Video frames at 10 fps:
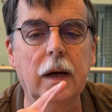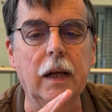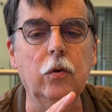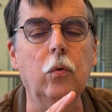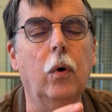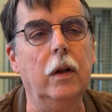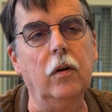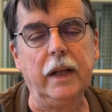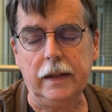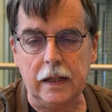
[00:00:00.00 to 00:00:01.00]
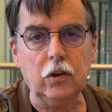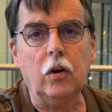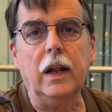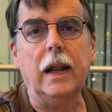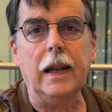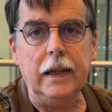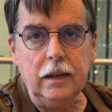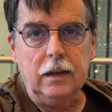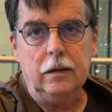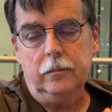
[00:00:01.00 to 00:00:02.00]
es un jugador que dentro de la
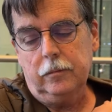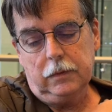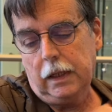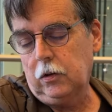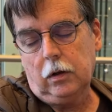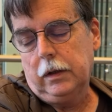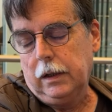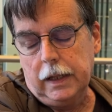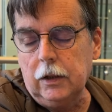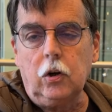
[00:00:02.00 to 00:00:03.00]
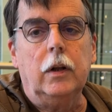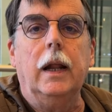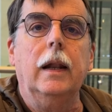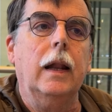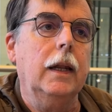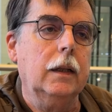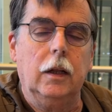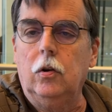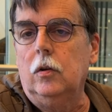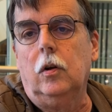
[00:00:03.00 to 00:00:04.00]
elite, dentro, dentro de la elite,
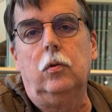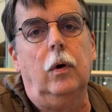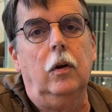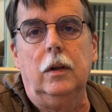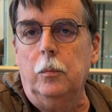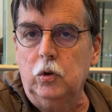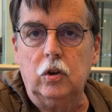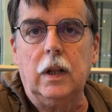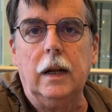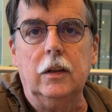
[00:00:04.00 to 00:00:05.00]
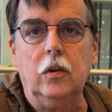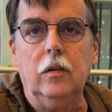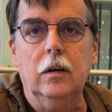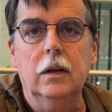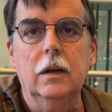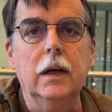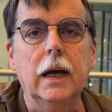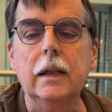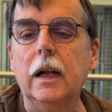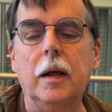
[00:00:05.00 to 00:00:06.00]
que son todos jugadores de mucho talento,
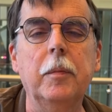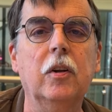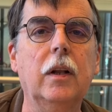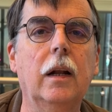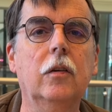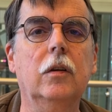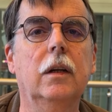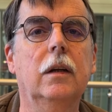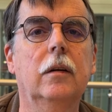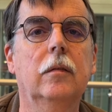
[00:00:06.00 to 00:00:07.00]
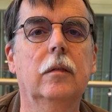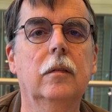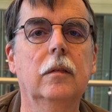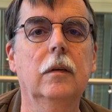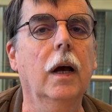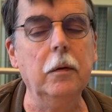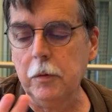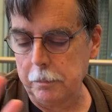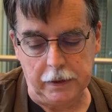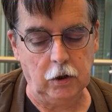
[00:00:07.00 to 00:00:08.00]
es el que menos talento tiene. Es
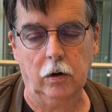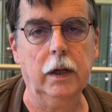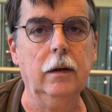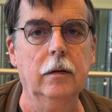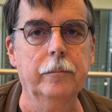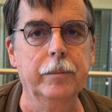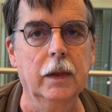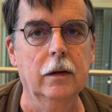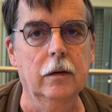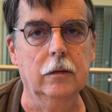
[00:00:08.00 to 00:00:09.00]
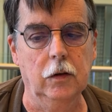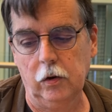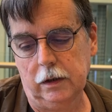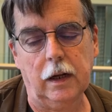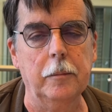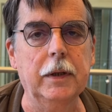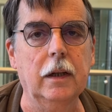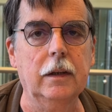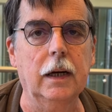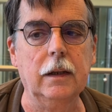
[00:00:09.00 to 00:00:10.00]
mi opinión, ¿eh? Okay. No
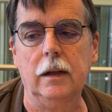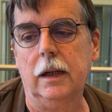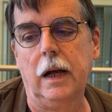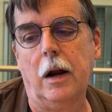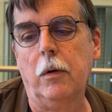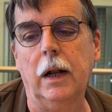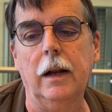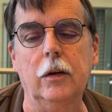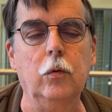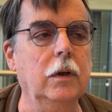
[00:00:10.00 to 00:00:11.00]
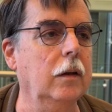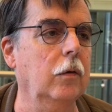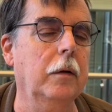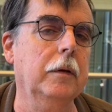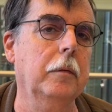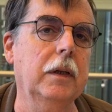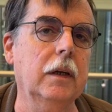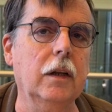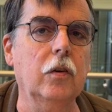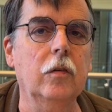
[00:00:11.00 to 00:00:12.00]
necesariamente es cierta, y si Caruana la escucha seguramente va a
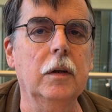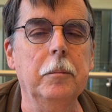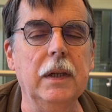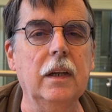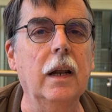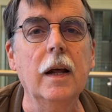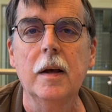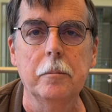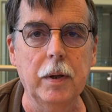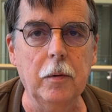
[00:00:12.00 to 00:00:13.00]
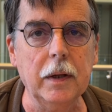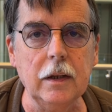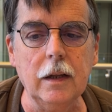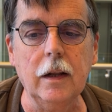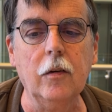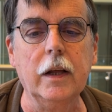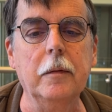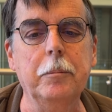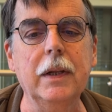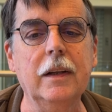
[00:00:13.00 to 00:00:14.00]
decir que soy un imbécil. Pero más allá de lo
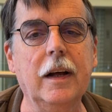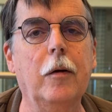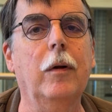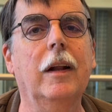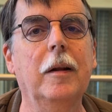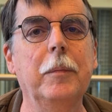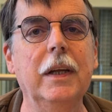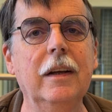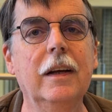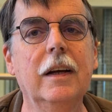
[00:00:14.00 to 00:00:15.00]
que piense Caruana de mí,